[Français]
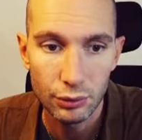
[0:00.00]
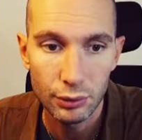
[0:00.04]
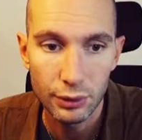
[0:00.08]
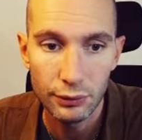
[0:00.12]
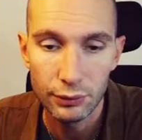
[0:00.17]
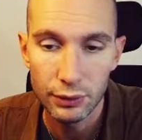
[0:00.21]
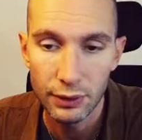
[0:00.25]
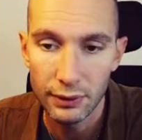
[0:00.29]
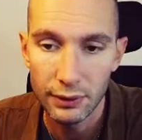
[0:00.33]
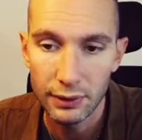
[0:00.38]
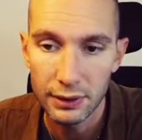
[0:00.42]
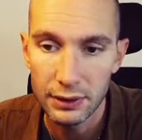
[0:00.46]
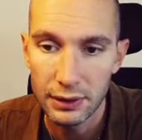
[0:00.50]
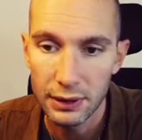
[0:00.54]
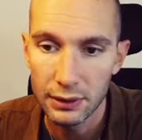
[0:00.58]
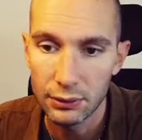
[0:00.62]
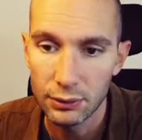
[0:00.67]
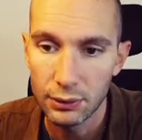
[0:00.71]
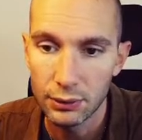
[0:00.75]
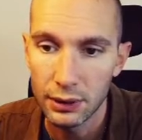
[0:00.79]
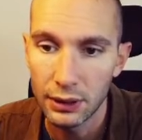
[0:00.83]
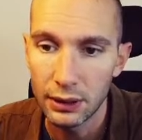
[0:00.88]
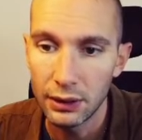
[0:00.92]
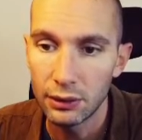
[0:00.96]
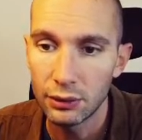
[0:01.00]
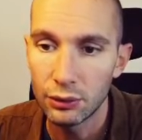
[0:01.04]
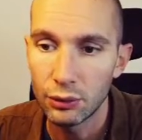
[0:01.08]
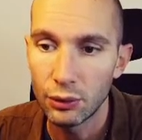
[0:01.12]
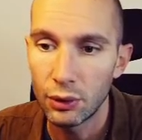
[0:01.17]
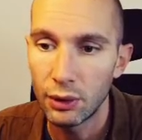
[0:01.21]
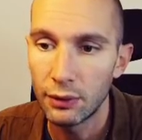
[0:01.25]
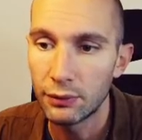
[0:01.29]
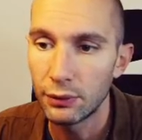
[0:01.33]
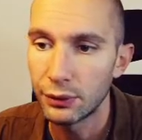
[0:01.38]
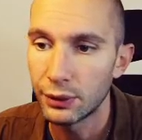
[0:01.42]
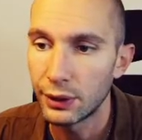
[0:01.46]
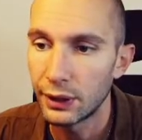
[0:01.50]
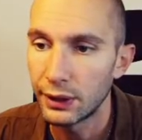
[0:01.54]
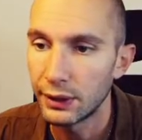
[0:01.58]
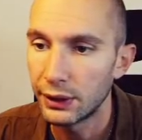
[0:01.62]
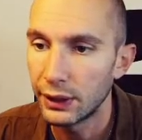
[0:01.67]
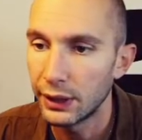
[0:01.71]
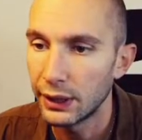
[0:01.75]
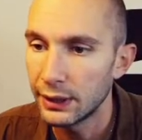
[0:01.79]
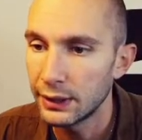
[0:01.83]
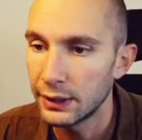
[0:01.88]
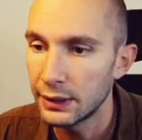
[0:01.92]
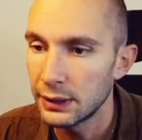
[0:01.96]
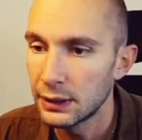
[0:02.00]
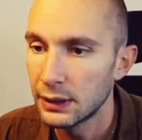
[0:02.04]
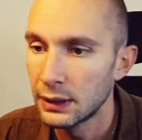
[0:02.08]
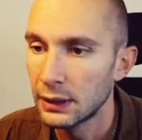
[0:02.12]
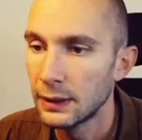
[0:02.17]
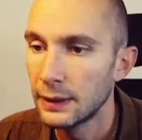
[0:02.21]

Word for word: que vous avez sélectionné, il y aura votre adresse